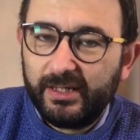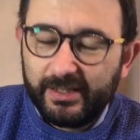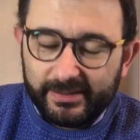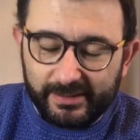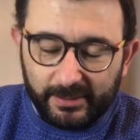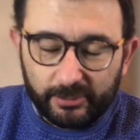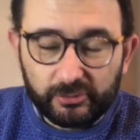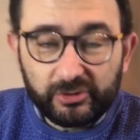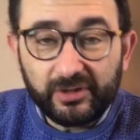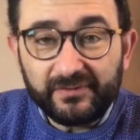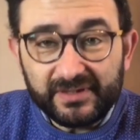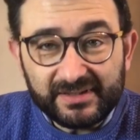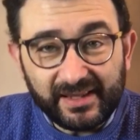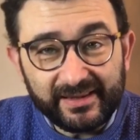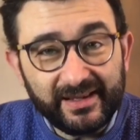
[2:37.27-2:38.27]
dal punto di
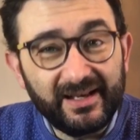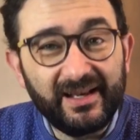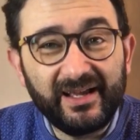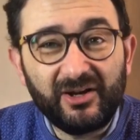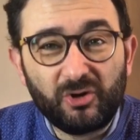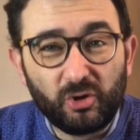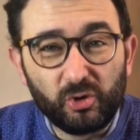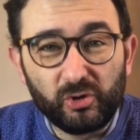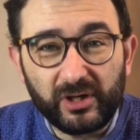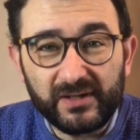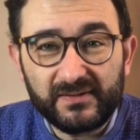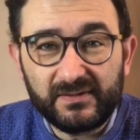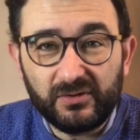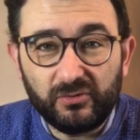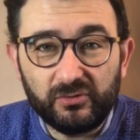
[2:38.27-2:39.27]
vista delle
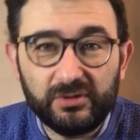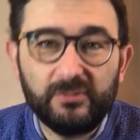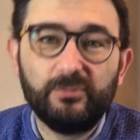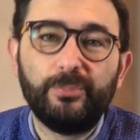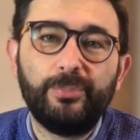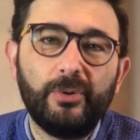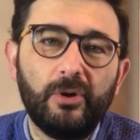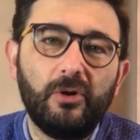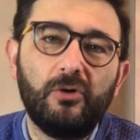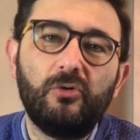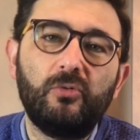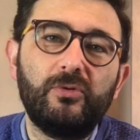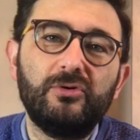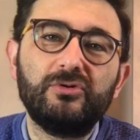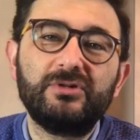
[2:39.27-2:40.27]
colorazioni, un po'
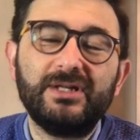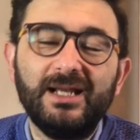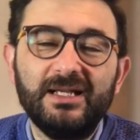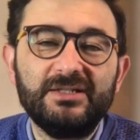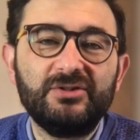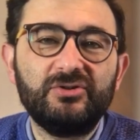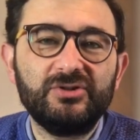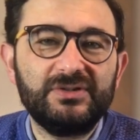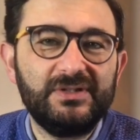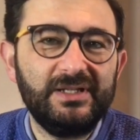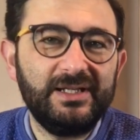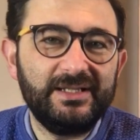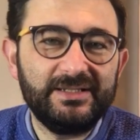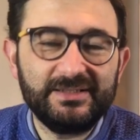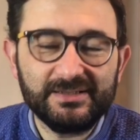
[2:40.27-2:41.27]
con quello classico
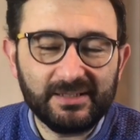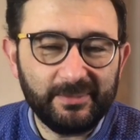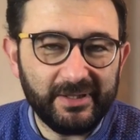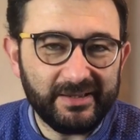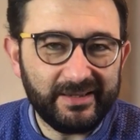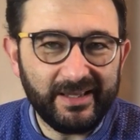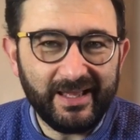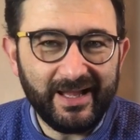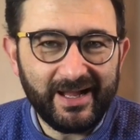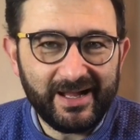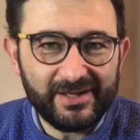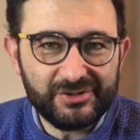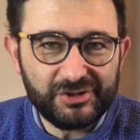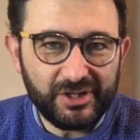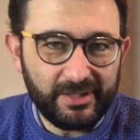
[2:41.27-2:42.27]
stile decisamente
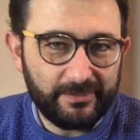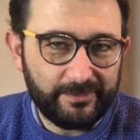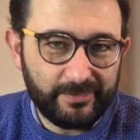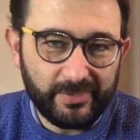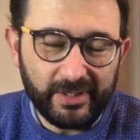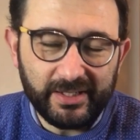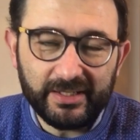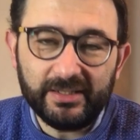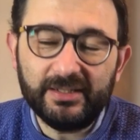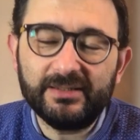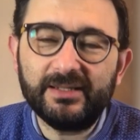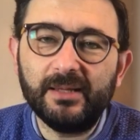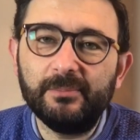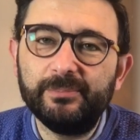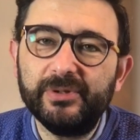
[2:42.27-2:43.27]
age per i
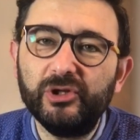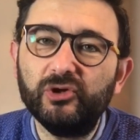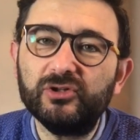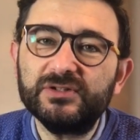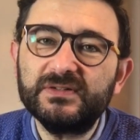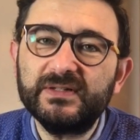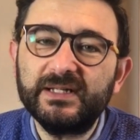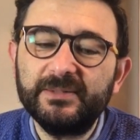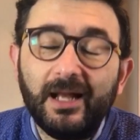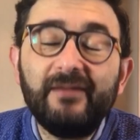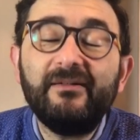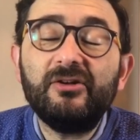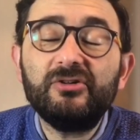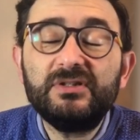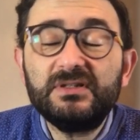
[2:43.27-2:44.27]
tempi nostri. A
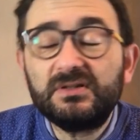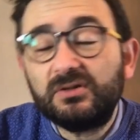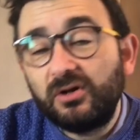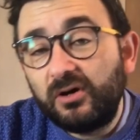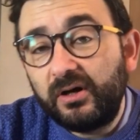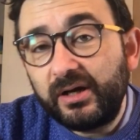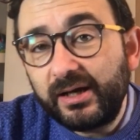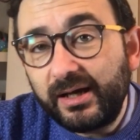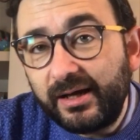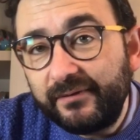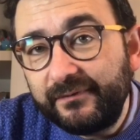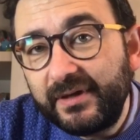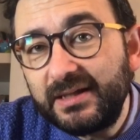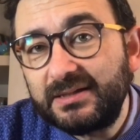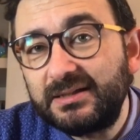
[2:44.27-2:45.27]
livello di storia
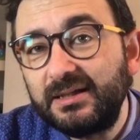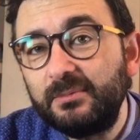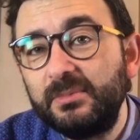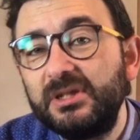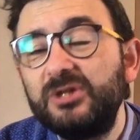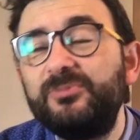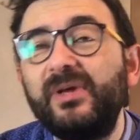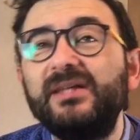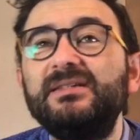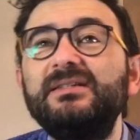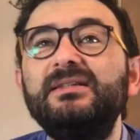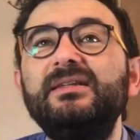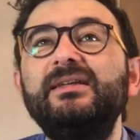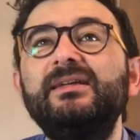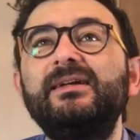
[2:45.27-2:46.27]
invece mi dispiace
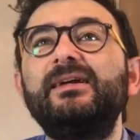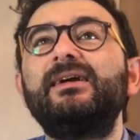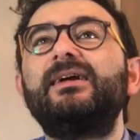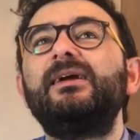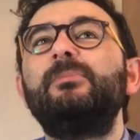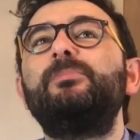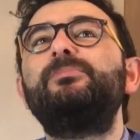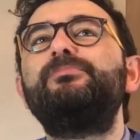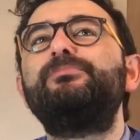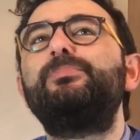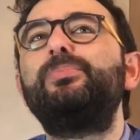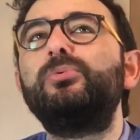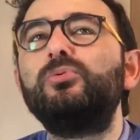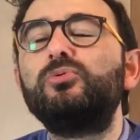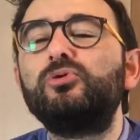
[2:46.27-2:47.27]
dire che
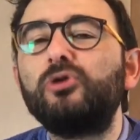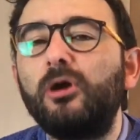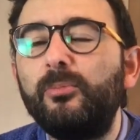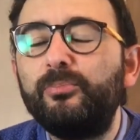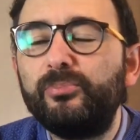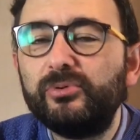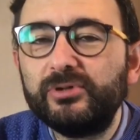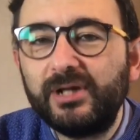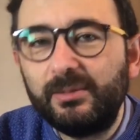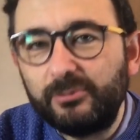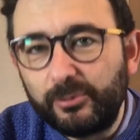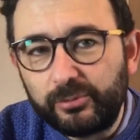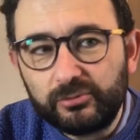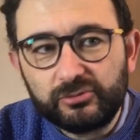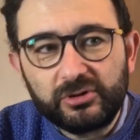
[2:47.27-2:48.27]
purtroppo dal
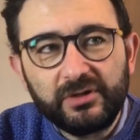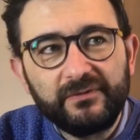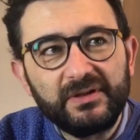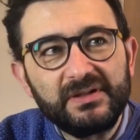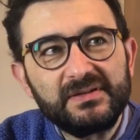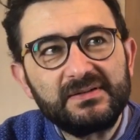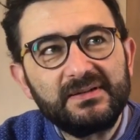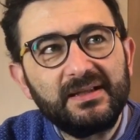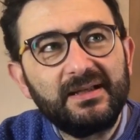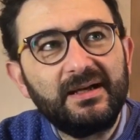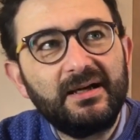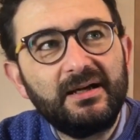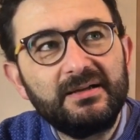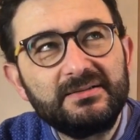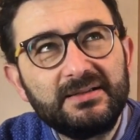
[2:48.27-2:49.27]
mio punto di
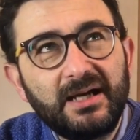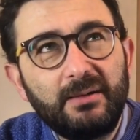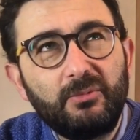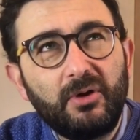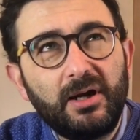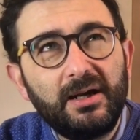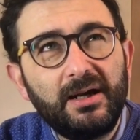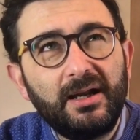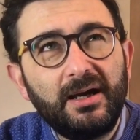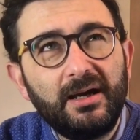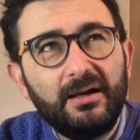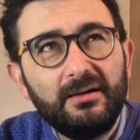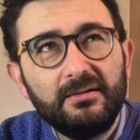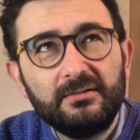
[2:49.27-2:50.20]
vista siamo alla